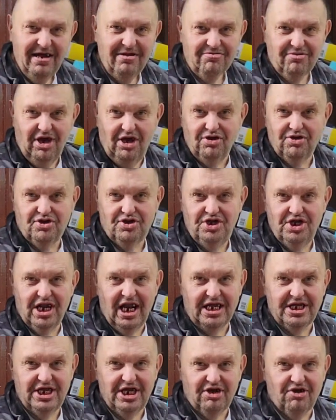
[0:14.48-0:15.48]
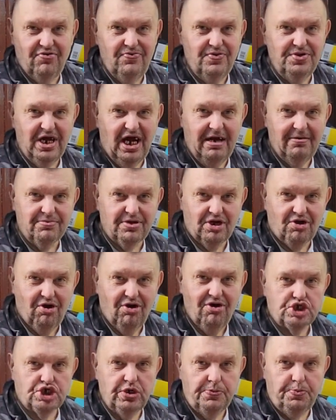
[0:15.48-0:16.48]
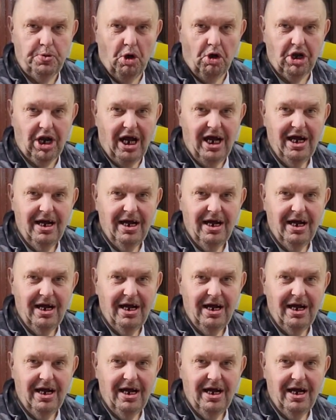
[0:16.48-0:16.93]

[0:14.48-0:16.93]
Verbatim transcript: Ja już nieraz jego widziałem, tego typiora.